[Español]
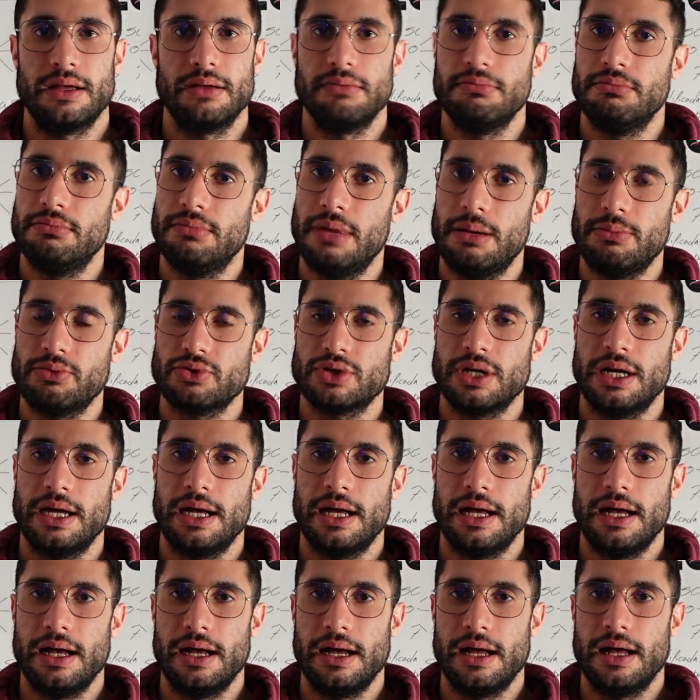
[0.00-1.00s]
Vamos
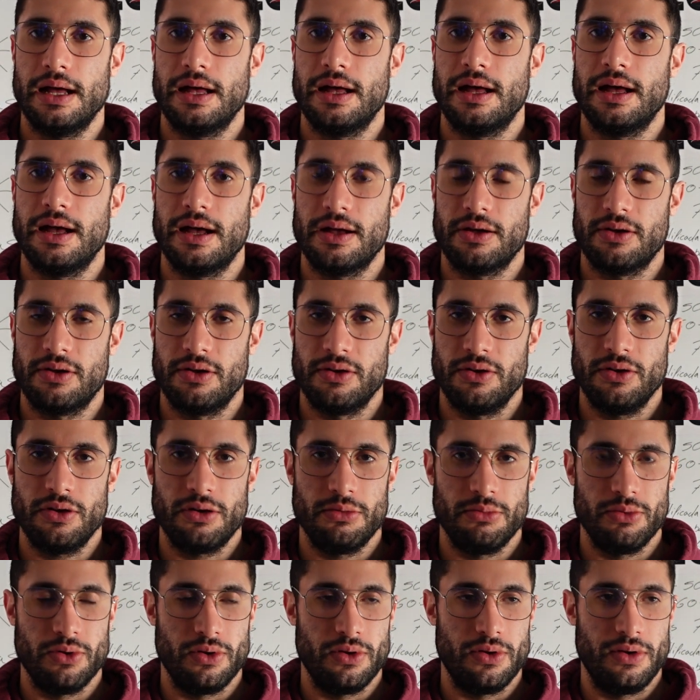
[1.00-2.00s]
a,
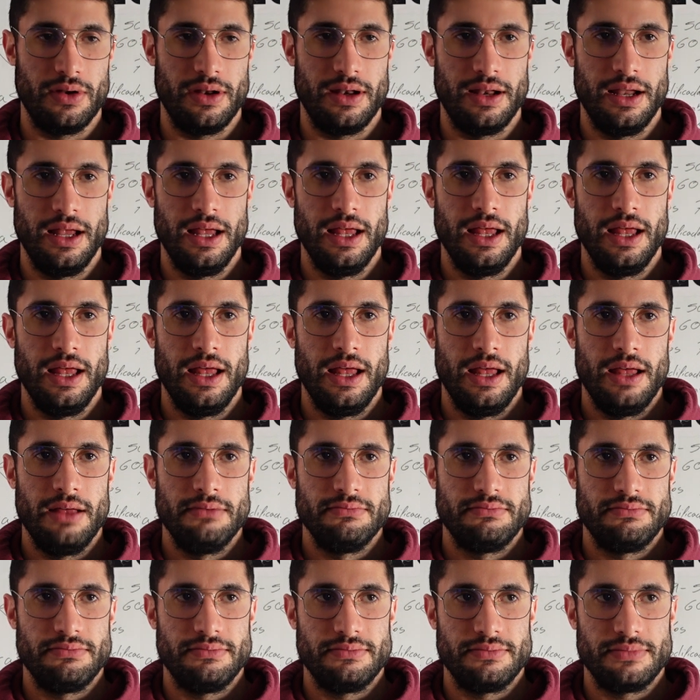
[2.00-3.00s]
como
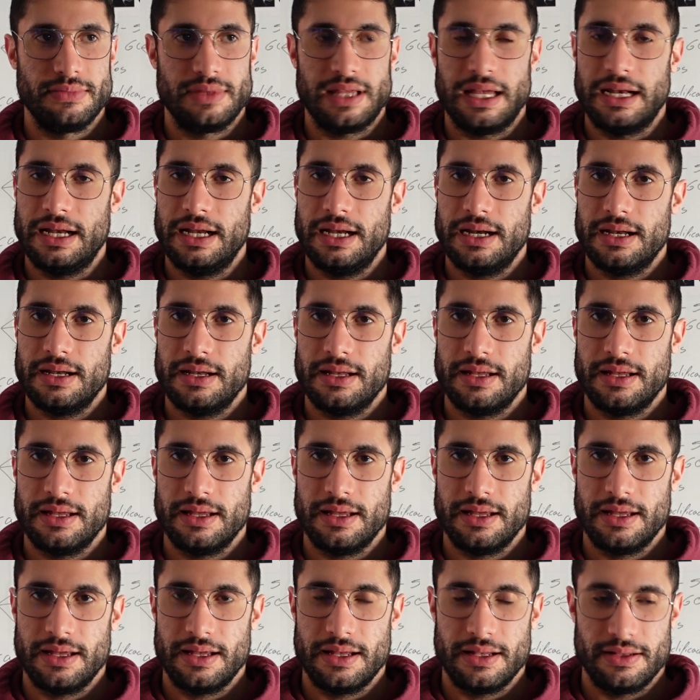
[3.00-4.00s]
mm, tener
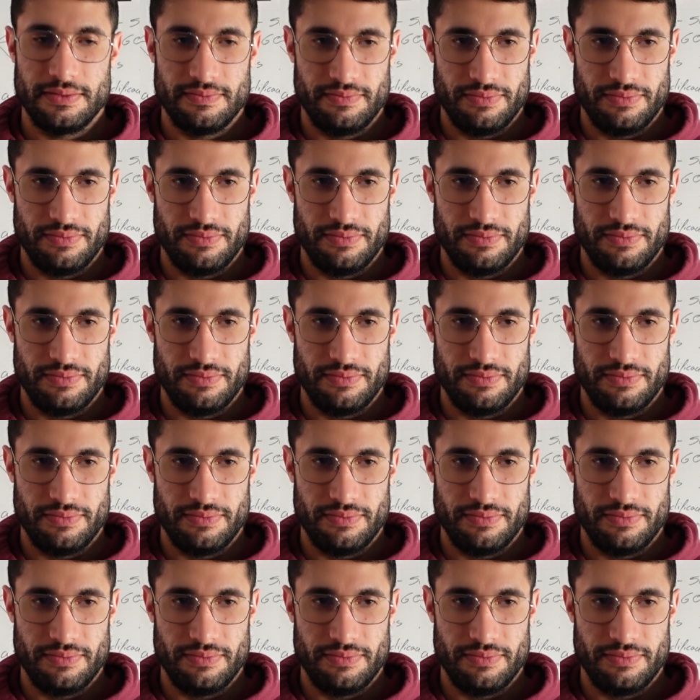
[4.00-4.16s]
eh,